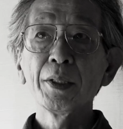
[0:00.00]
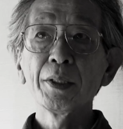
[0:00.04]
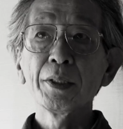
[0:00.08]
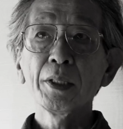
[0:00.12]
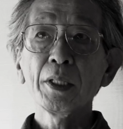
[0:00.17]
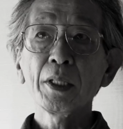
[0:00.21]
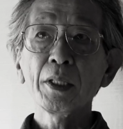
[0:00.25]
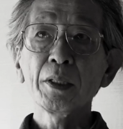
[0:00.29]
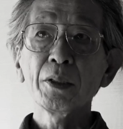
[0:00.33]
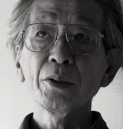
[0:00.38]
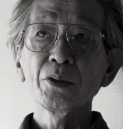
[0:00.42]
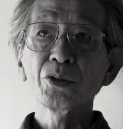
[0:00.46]

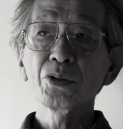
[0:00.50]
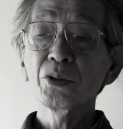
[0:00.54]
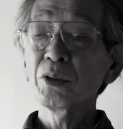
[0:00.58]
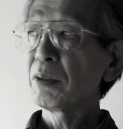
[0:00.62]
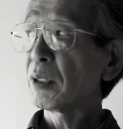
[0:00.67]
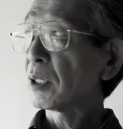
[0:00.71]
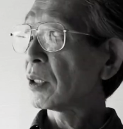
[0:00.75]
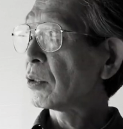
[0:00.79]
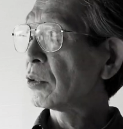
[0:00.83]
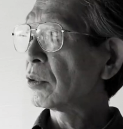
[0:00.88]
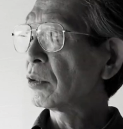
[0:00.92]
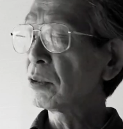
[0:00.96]
だけどそれ
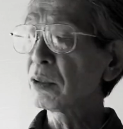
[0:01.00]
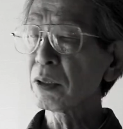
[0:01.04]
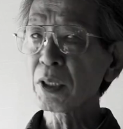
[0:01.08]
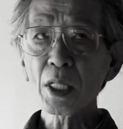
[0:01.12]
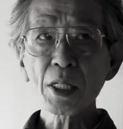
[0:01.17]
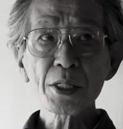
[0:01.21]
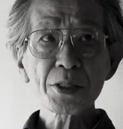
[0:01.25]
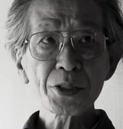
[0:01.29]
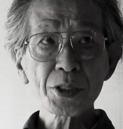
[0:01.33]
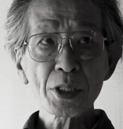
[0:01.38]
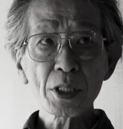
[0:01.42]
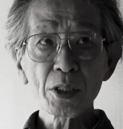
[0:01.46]
は空
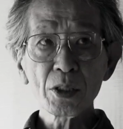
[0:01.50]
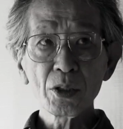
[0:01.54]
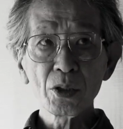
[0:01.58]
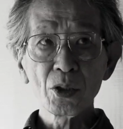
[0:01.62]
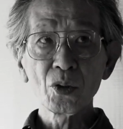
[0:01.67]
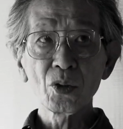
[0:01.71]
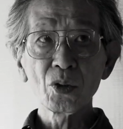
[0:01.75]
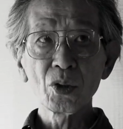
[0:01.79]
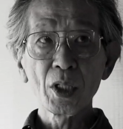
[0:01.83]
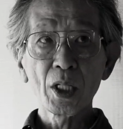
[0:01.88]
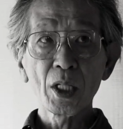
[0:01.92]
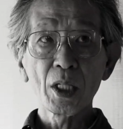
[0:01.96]
間線
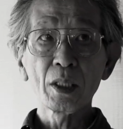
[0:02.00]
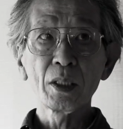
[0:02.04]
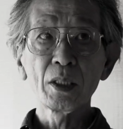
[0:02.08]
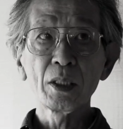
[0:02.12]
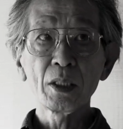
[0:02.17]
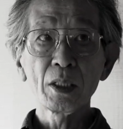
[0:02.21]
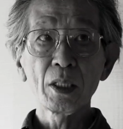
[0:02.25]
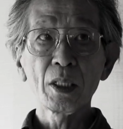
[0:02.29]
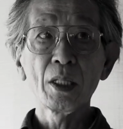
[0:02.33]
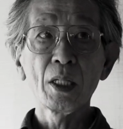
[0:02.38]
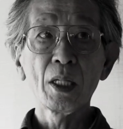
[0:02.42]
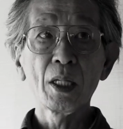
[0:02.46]
量であっ
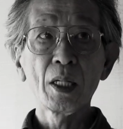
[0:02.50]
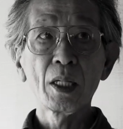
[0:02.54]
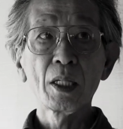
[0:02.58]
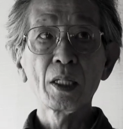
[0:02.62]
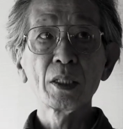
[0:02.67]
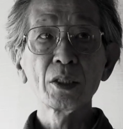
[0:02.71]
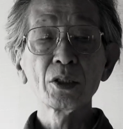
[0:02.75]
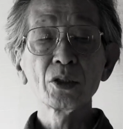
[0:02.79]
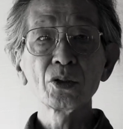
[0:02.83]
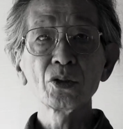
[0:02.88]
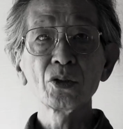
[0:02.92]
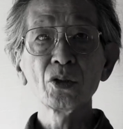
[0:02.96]
て
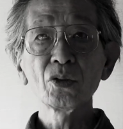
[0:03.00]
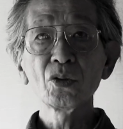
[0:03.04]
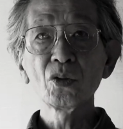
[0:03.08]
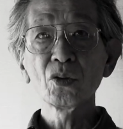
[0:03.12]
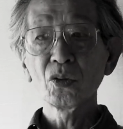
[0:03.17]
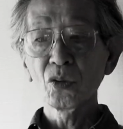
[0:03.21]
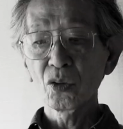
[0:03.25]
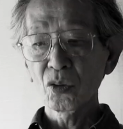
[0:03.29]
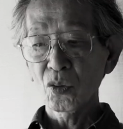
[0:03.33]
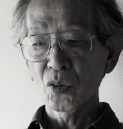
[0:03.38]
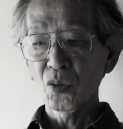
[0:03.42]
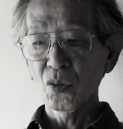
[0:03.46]

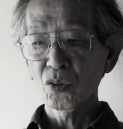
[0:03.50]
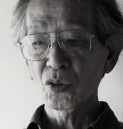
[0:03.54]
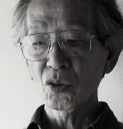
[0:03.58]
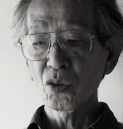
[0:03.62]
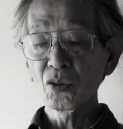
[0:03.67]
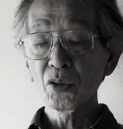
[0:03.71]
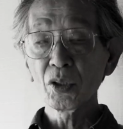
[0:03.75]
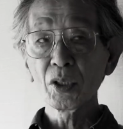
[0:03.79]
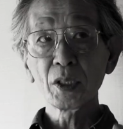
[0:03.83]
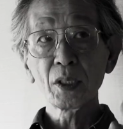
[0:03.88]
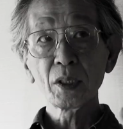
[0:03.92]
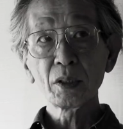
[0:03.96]
外をこう飛
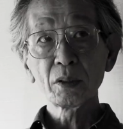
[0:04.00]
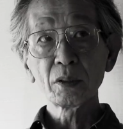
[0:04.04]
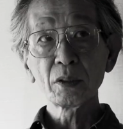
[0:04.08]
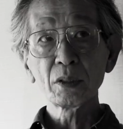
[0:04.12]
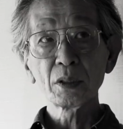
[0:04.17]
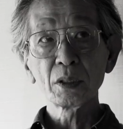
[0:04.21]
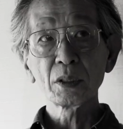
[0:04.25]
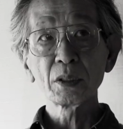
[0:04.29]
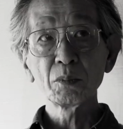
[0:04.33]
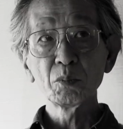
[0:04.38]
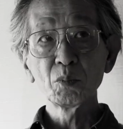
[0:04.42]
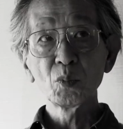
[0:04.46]
んでる
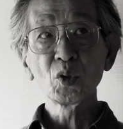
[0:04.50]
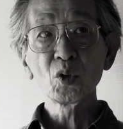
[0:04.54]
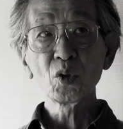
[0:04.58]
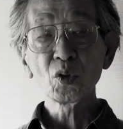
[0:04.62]
も